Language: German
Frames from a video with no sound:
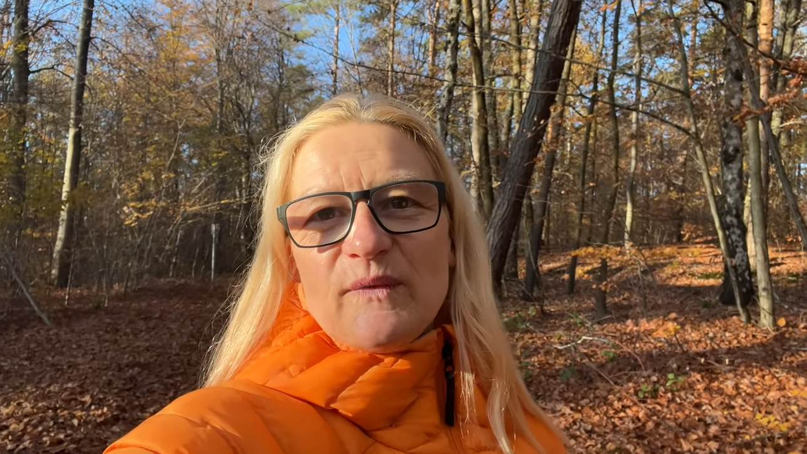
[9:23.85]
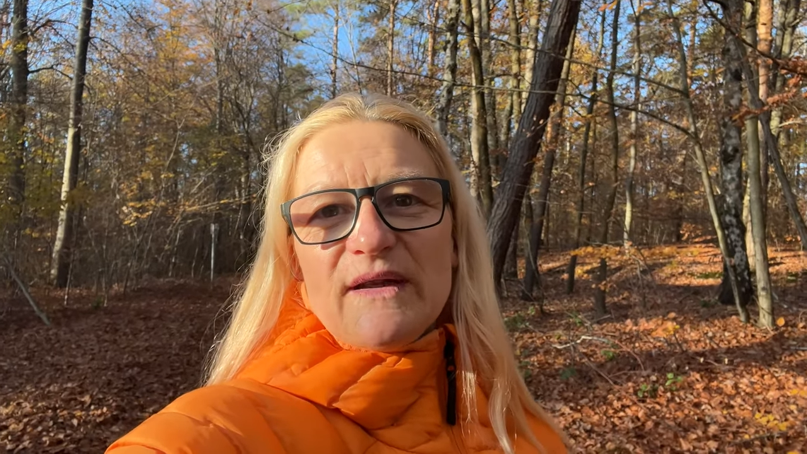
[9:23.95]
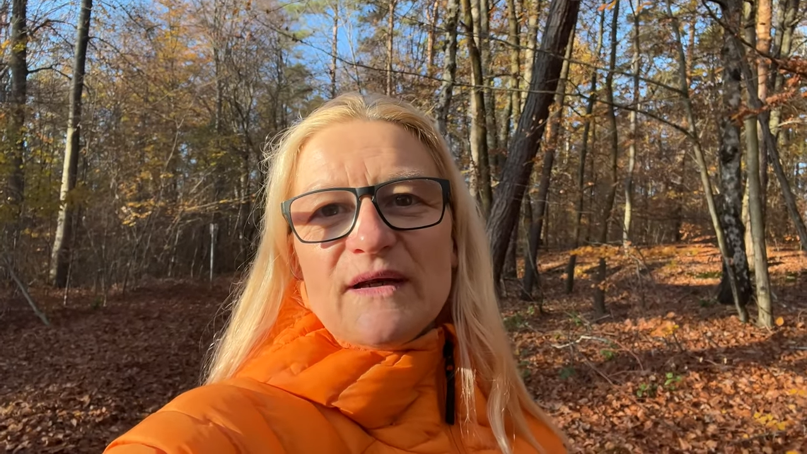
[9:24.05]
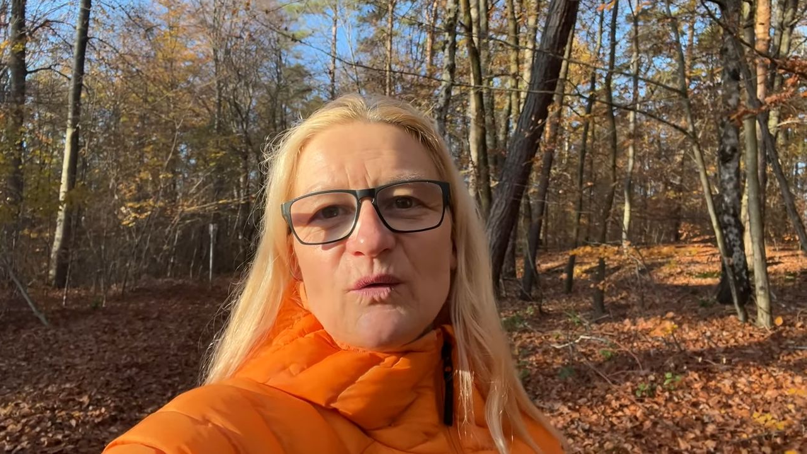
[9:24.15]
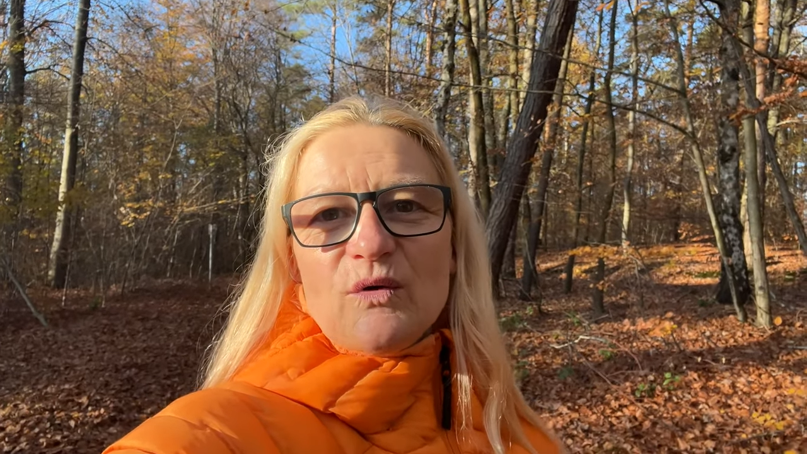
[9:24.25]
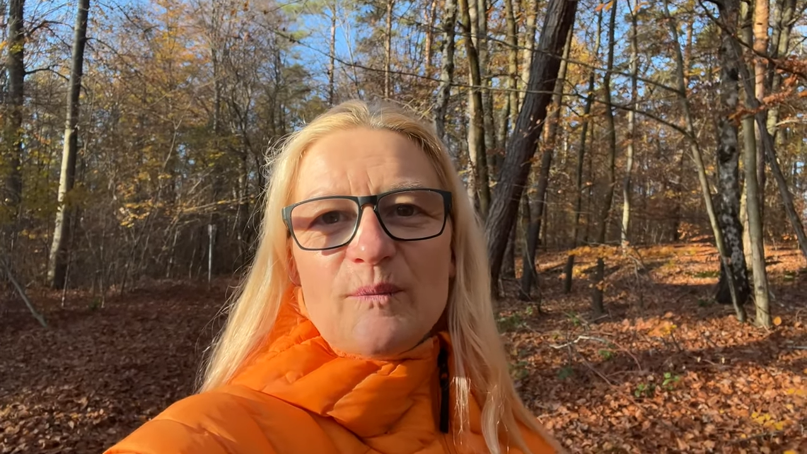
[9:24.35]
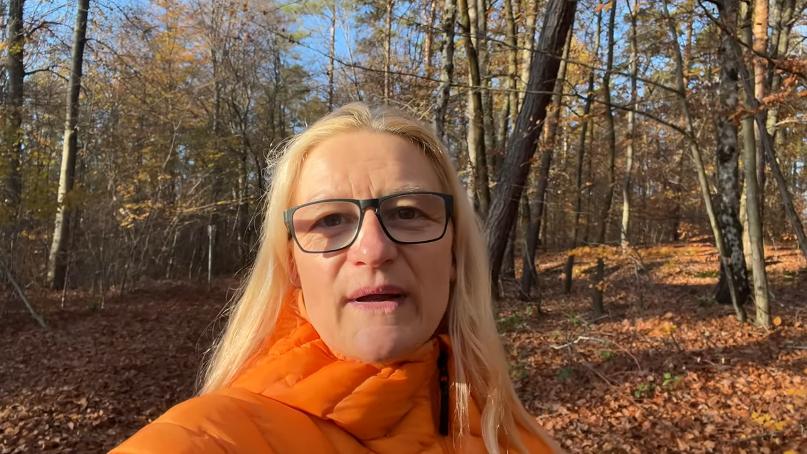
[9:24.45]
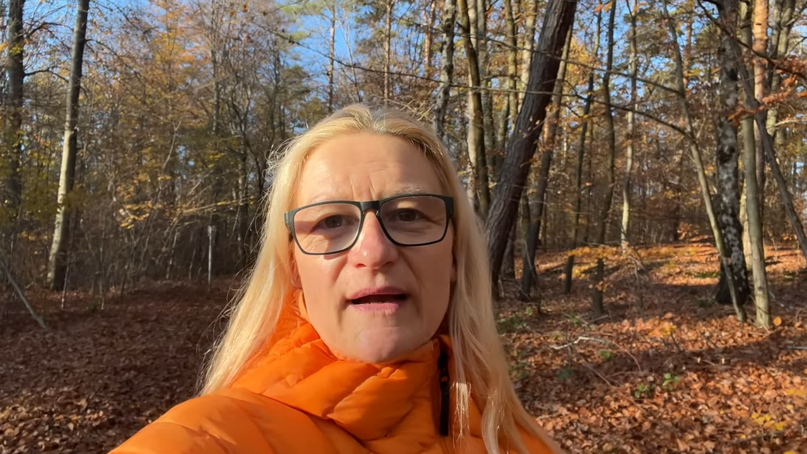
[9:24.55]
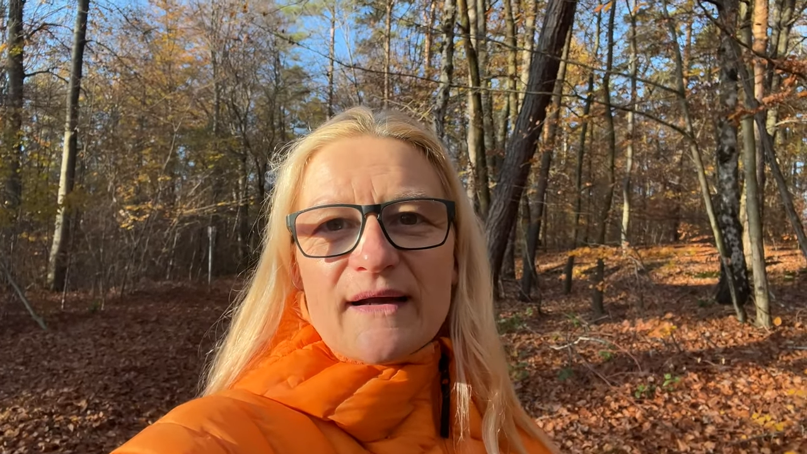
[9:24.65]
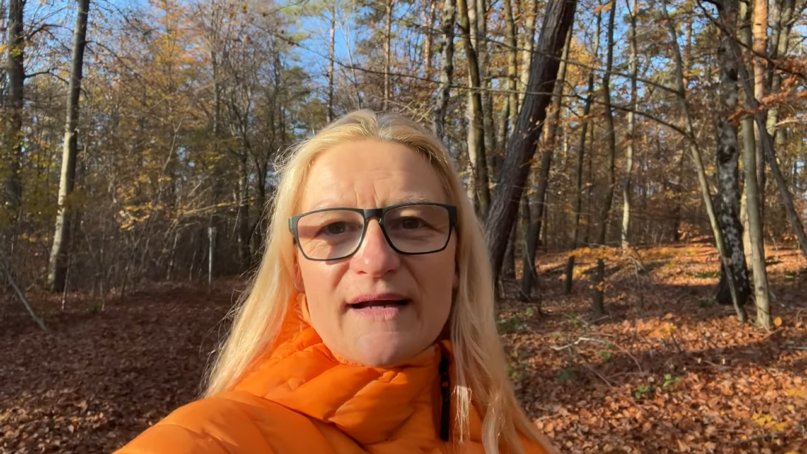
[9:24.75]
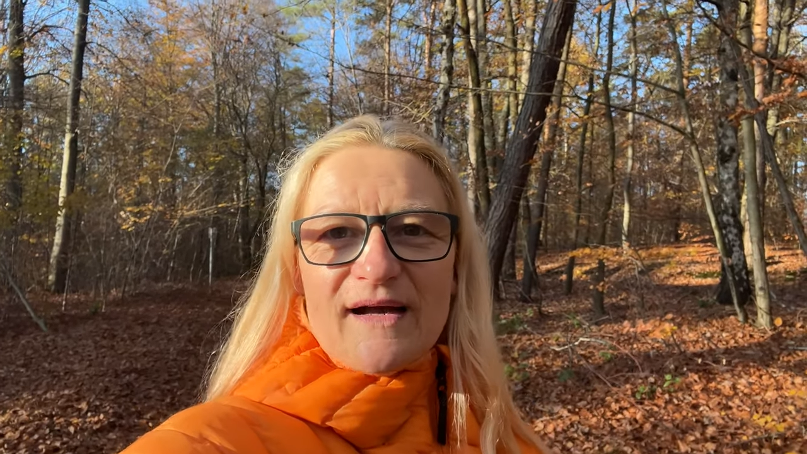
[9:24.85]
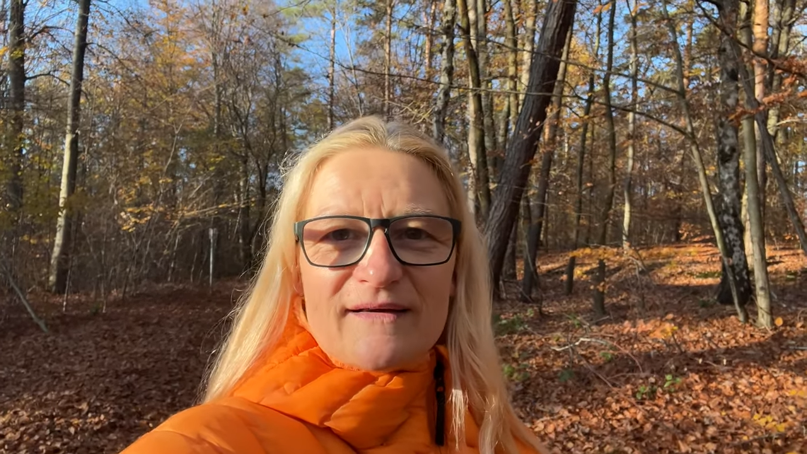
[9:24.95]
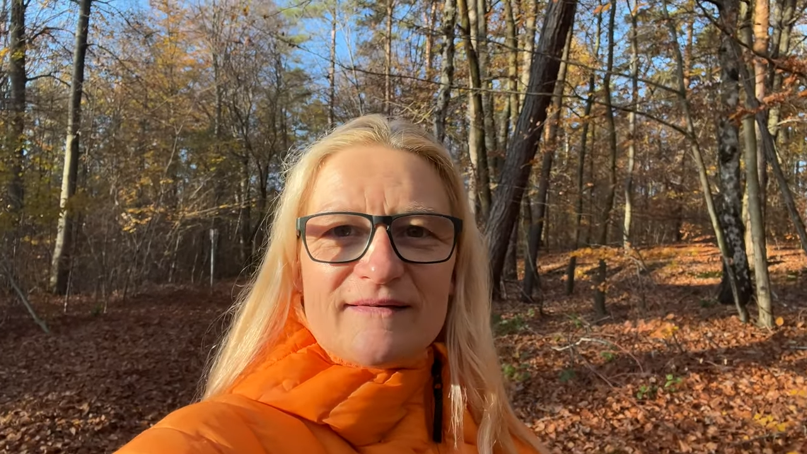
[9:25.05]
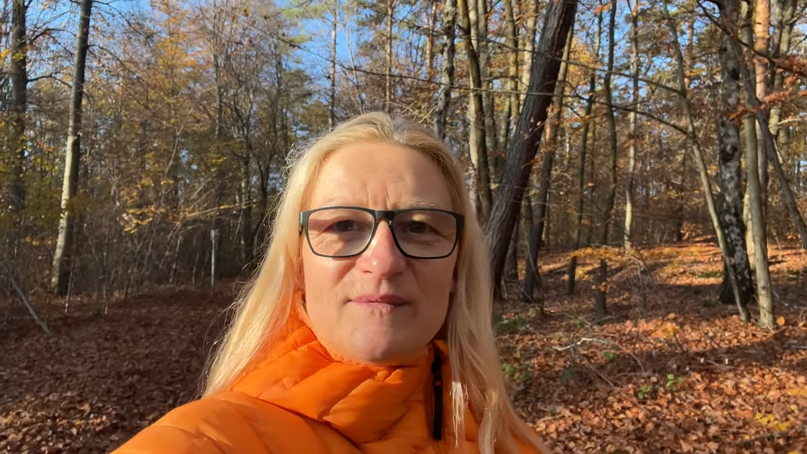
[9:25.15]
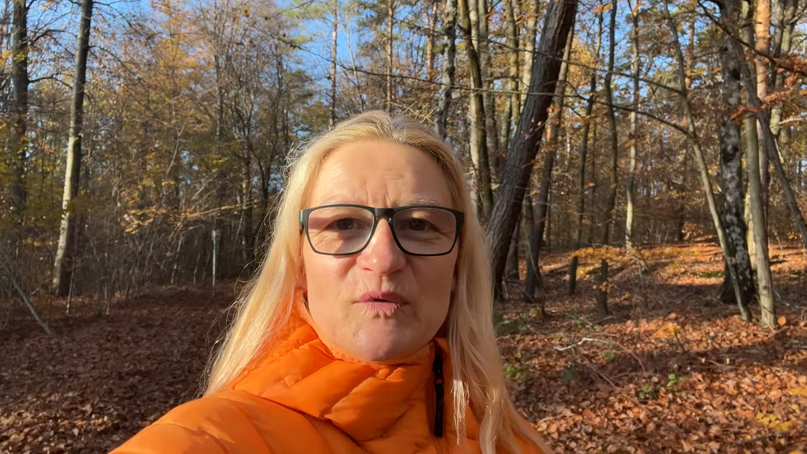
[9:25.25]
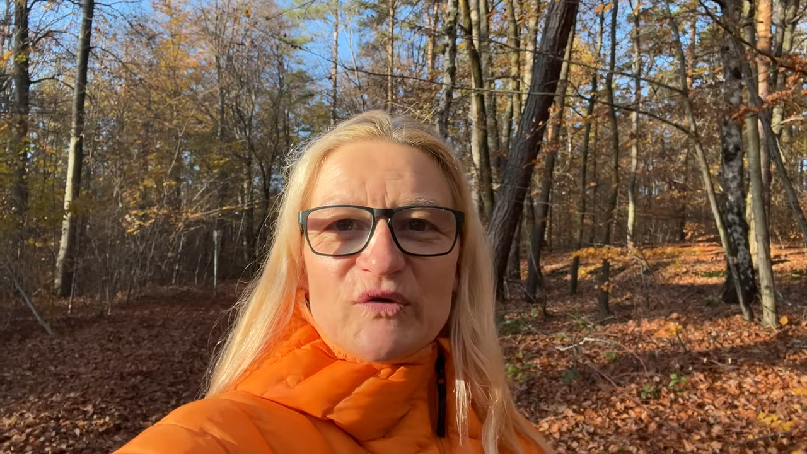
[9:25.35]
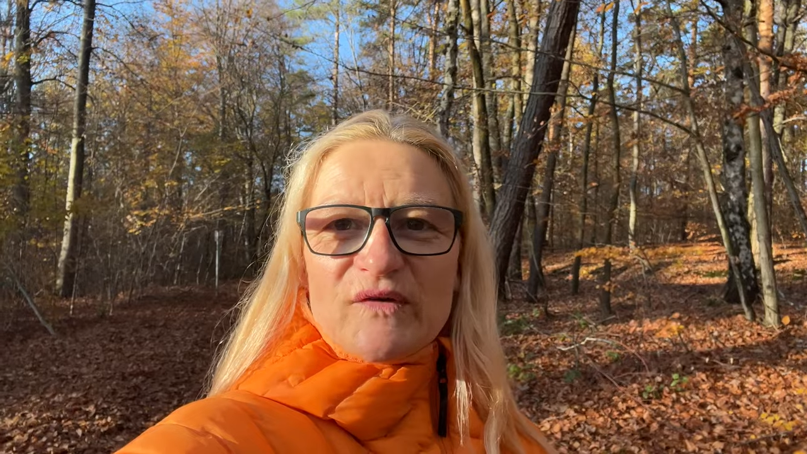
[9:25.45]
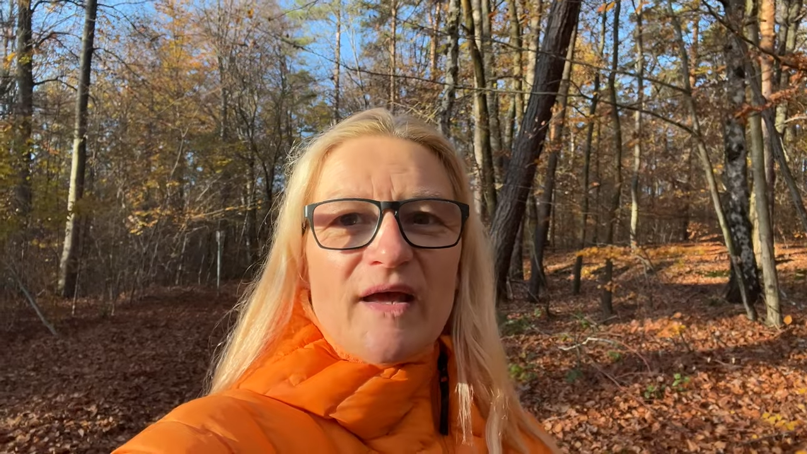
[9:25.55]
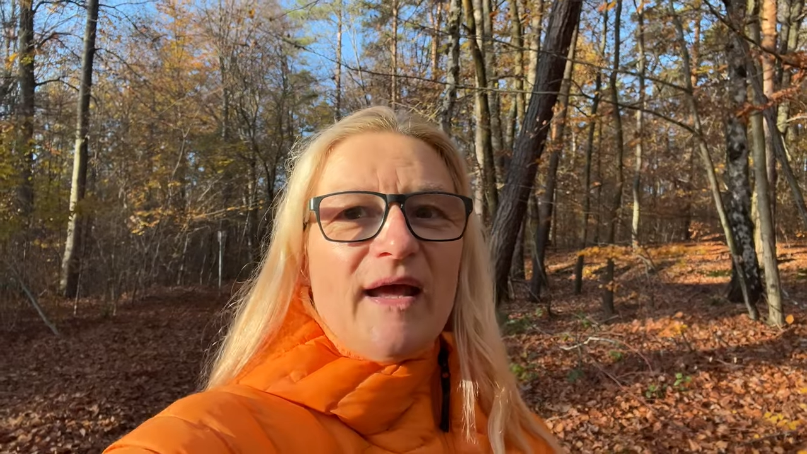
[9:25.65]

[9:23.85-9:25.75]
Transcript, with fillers: Meter hohe Berge kraxeln muss,